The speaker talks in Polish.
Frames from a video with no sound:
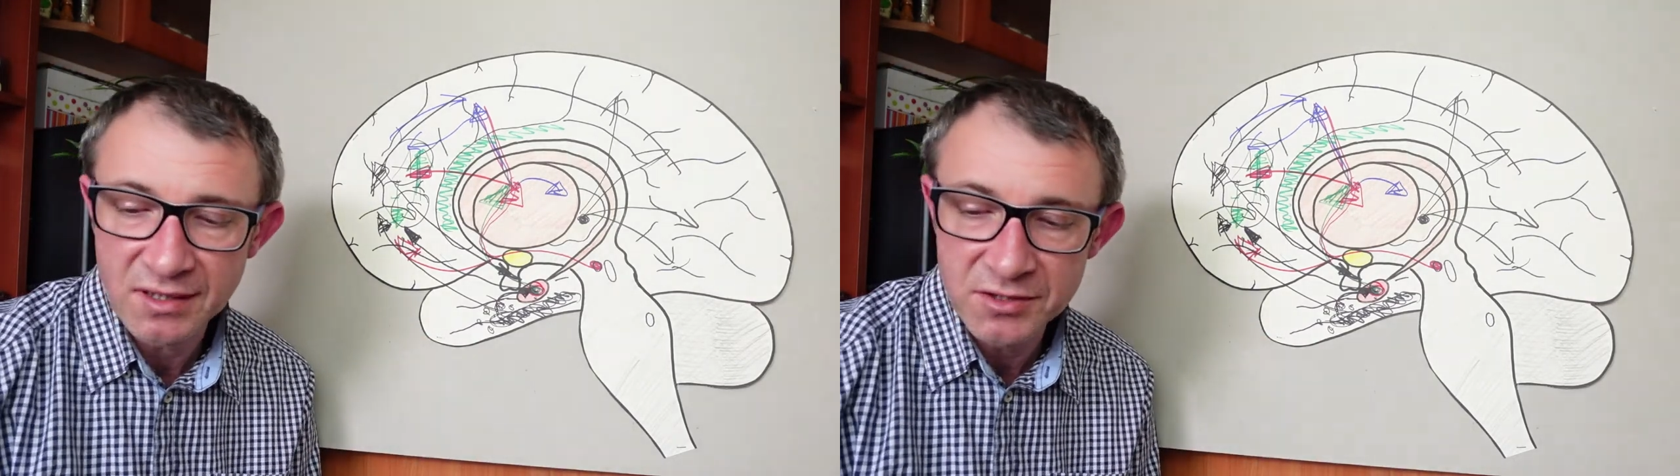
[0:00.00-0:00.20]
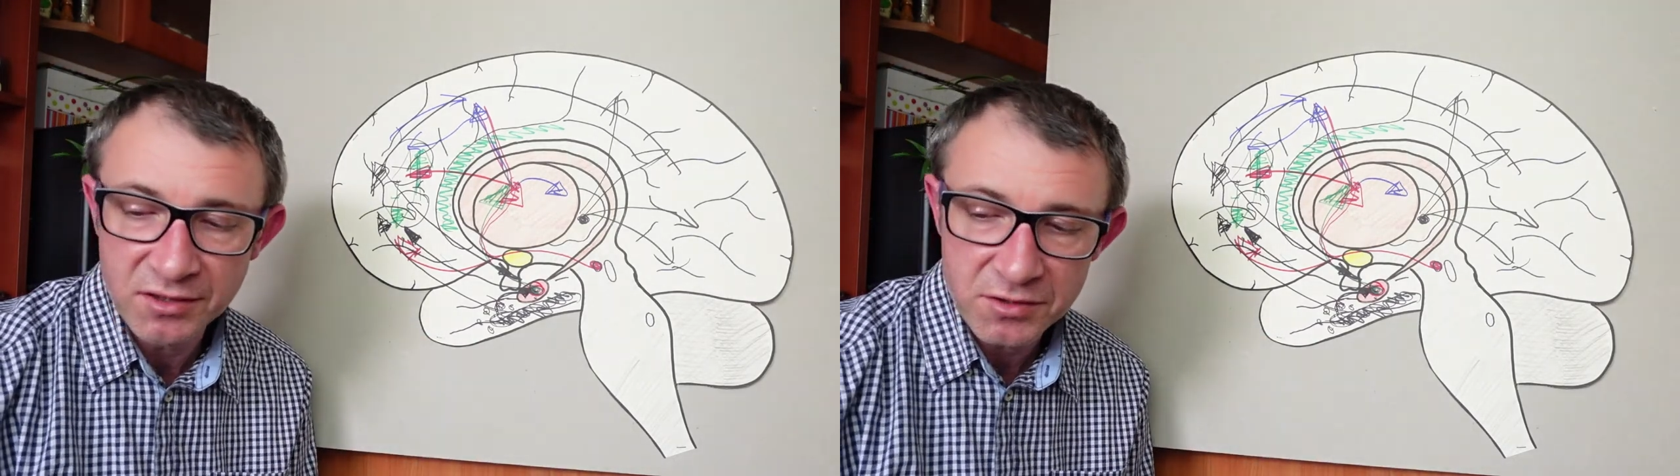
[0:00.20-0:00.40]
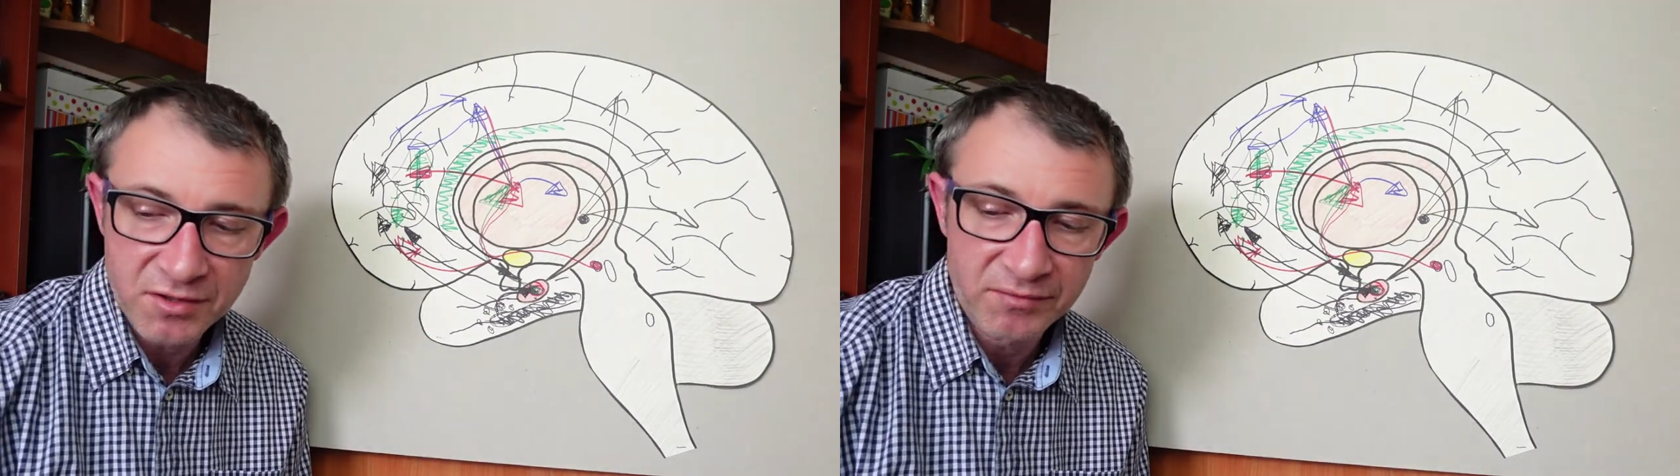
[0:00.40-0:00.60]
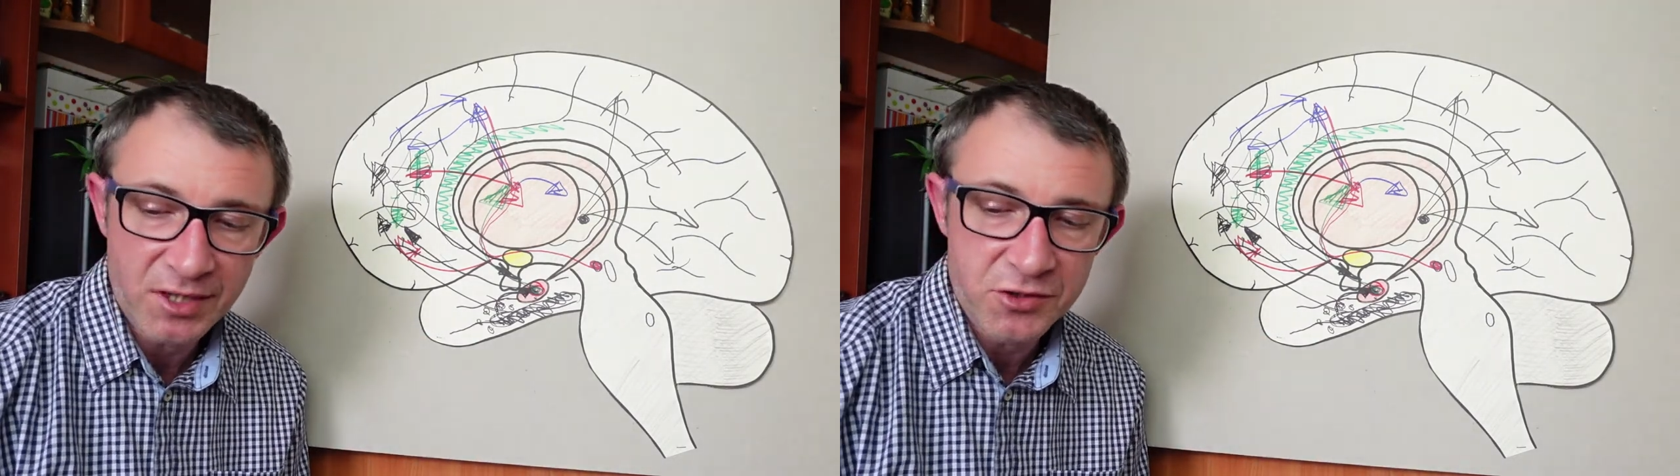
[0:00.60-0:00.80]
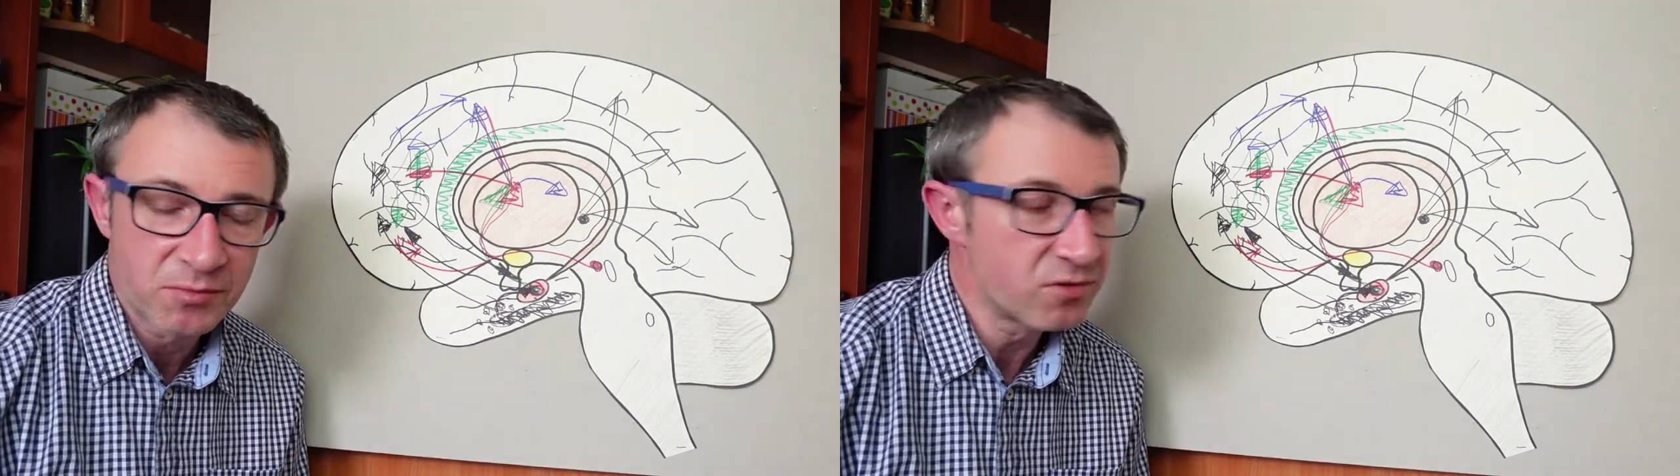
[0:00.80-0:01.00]
gdzie to się w
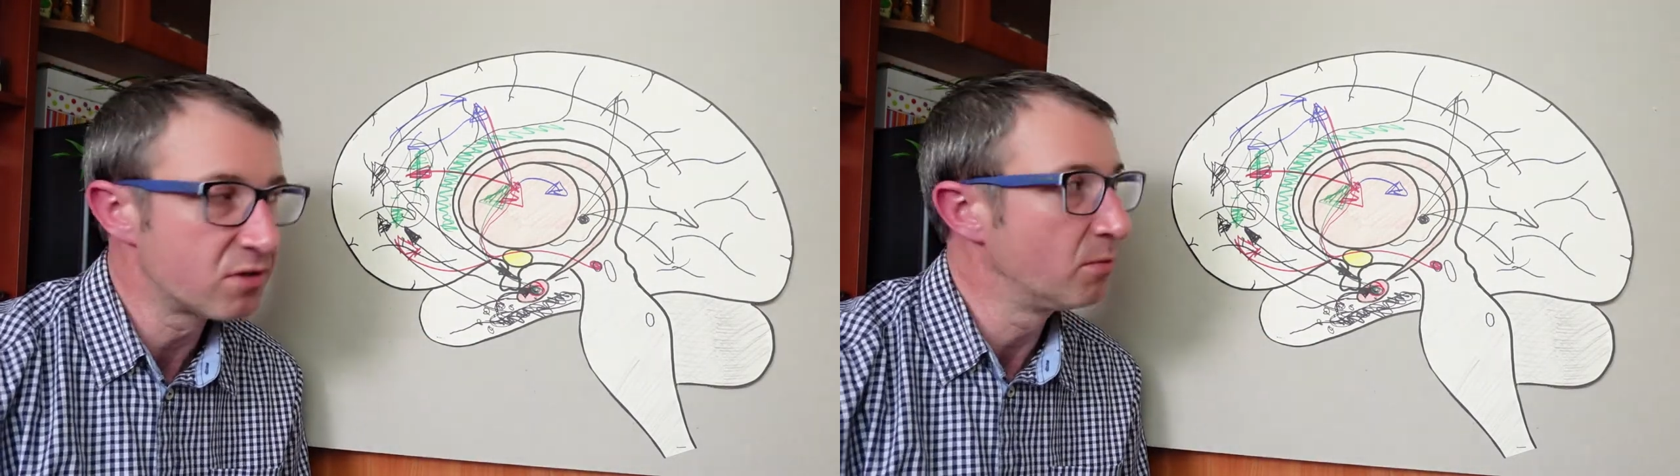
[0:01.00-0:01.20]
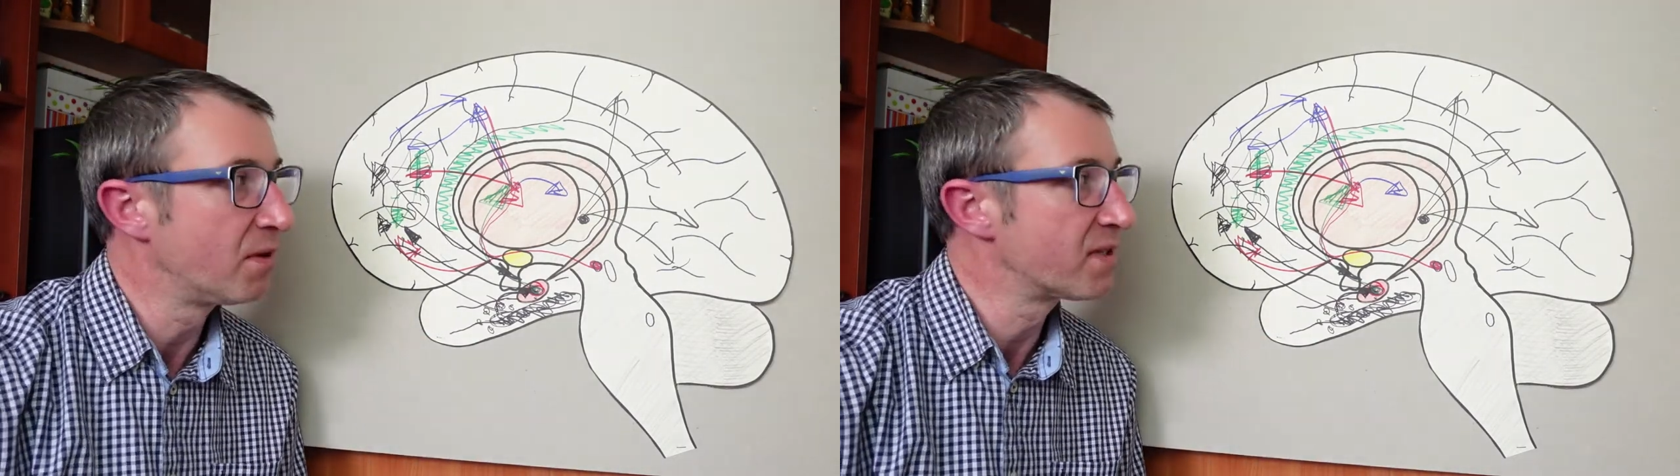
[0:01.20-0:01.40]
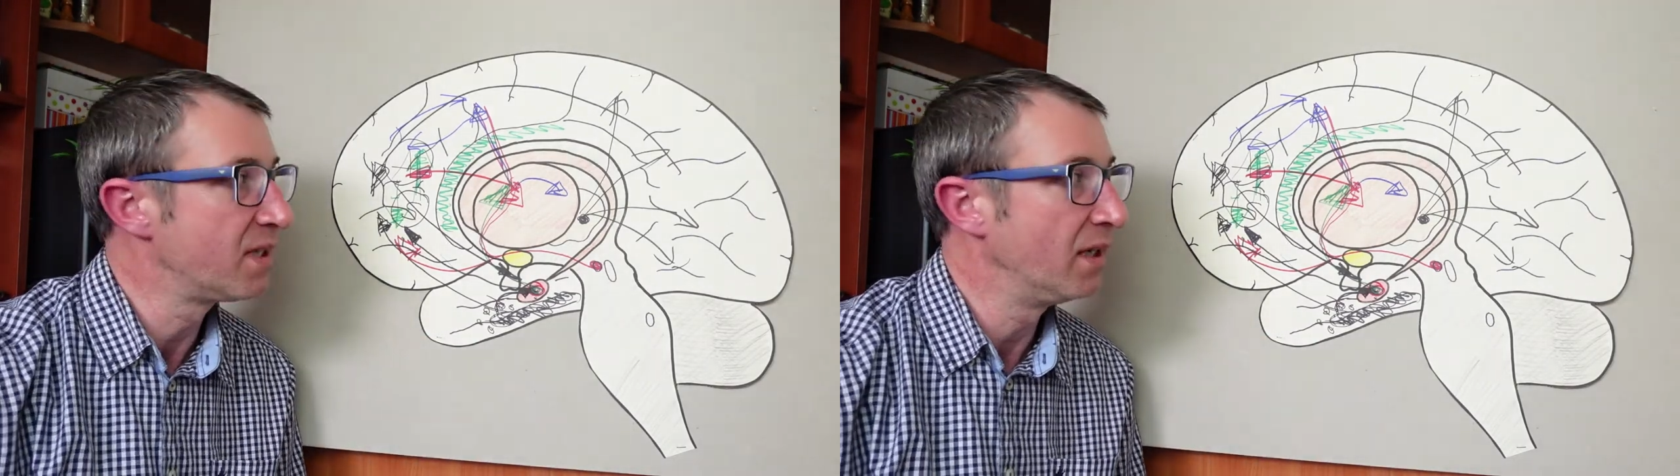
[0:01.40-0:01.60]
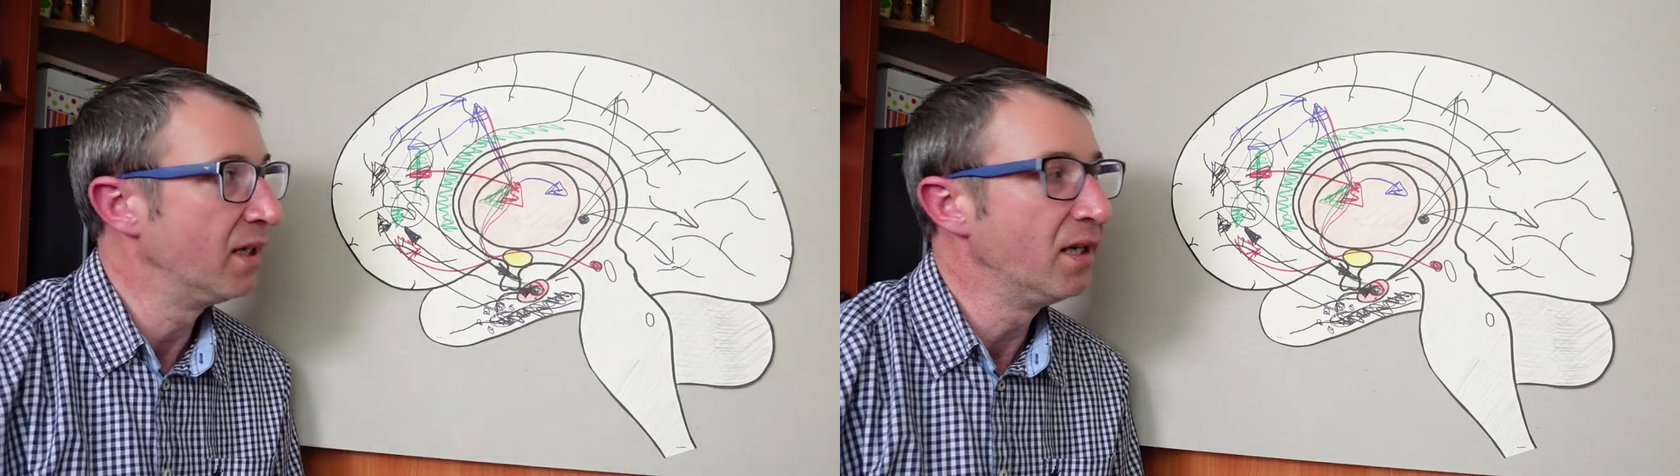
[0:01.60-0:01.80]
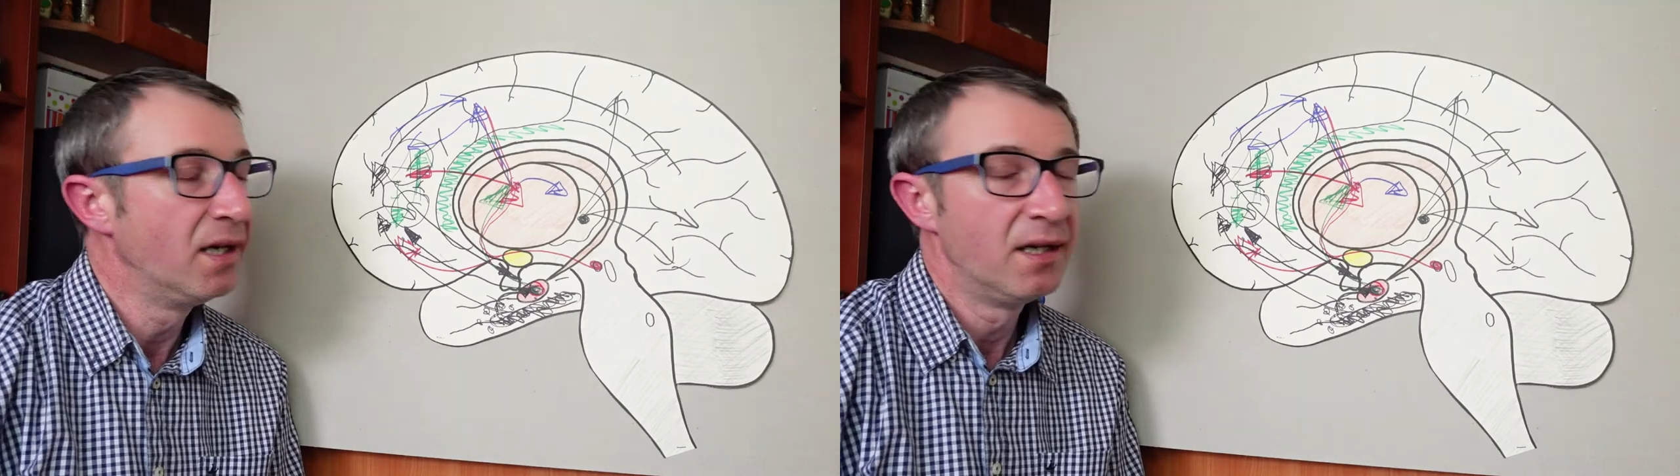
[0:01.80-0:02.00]
naszym mózgu powstaje.